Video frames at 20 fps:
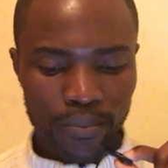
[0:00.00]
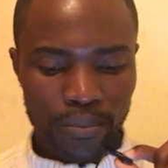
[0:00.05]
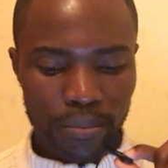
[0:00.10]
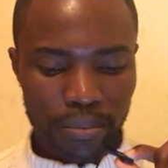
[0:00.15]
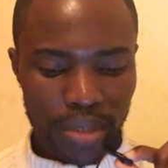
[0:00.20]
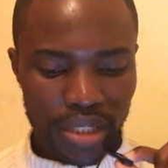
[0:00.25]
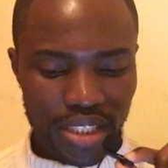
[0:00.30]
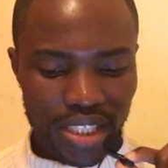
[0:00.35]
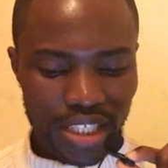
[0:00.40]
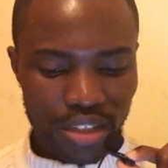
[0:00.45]

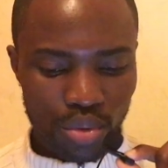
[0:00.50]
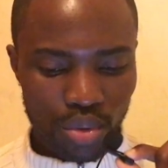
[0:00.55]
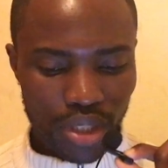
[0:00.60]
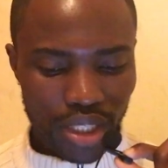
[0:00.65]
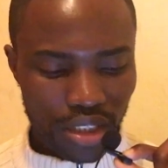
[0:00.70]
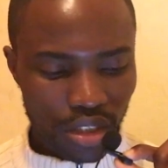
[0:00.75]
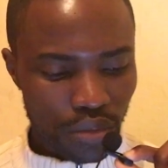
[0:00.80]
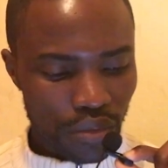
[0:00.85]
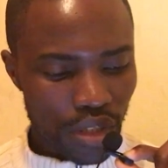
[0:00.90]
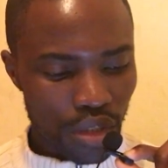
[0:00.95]

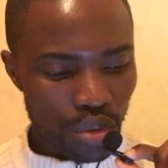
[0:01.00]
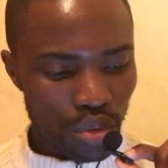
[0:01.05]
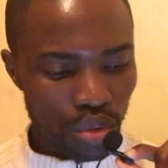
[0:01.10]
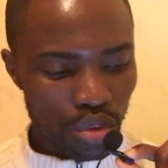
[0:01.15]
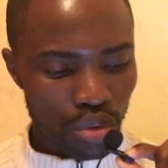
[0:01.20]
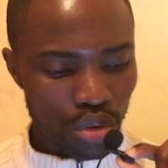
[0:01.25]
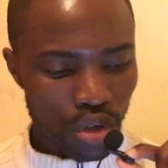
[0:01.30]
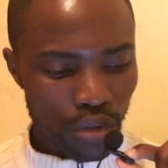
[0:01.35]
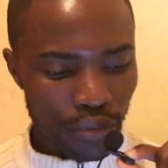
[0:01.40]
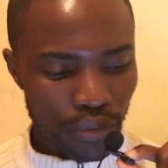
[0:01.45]
1480
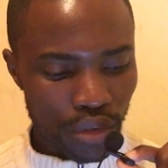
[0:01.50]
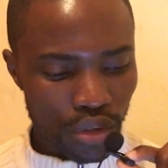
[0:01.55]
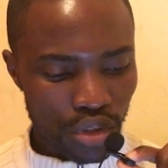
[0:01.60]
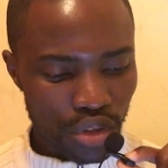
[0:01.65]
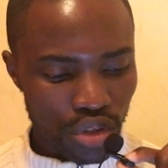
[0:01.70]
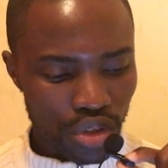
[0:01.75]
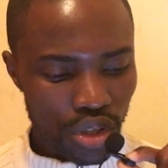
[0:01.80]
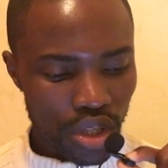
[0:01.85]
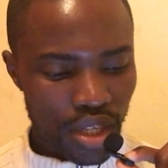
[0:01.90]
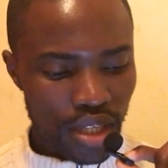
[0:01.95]
euros en
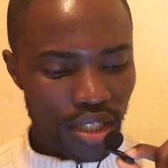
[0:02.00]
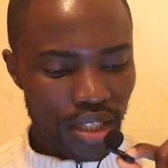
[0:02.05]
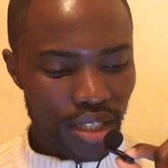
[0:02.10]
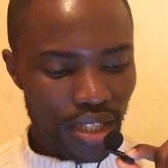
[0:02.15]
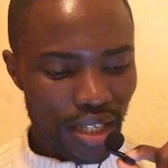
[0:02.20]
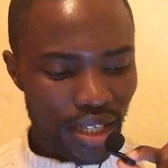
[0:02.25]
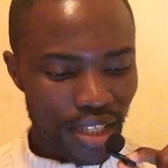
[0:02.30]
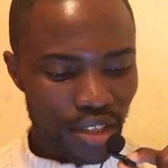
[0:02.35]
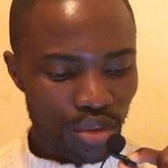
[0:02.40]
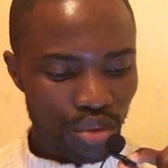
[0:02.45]
France et
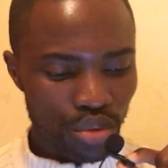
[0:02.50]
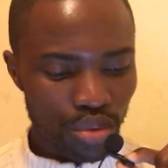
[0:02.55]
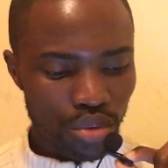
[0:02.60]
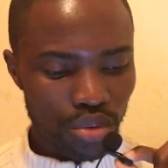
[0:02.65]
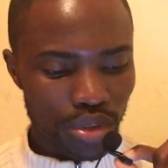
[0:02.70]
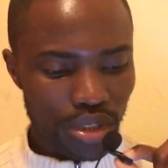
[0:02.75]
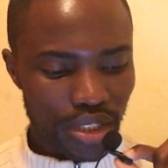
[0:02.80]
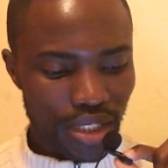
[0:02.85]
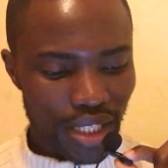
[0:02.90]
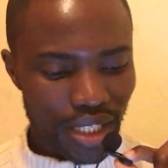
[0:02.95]
un ratio
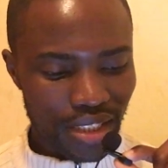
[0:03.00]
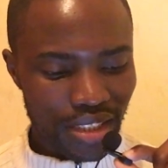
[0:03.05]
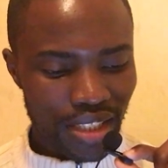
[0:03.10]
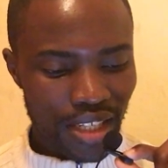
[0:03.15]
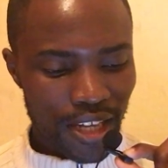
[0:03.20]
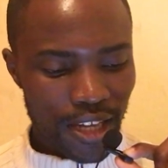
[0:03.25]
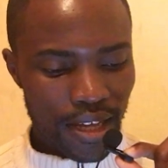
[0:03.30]
de 4